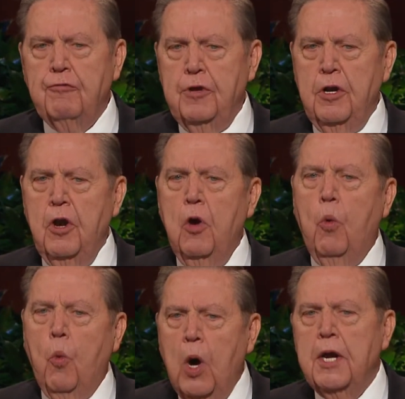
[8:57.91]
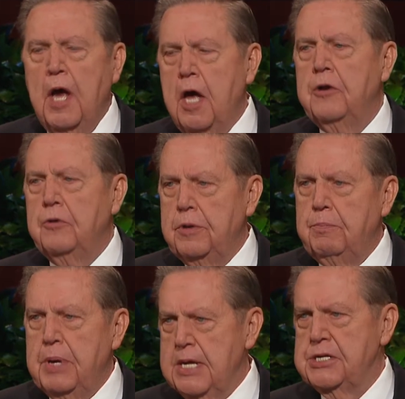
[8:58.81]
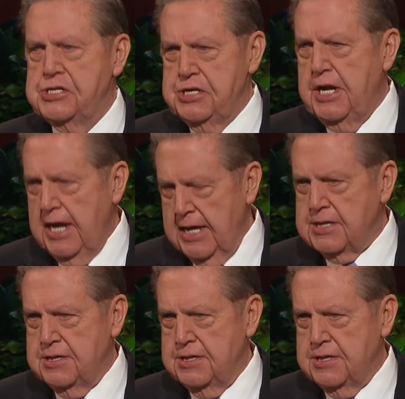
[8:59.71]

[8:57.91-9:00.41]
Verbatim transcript: Aber nehmen wir der Einfachheit halber an,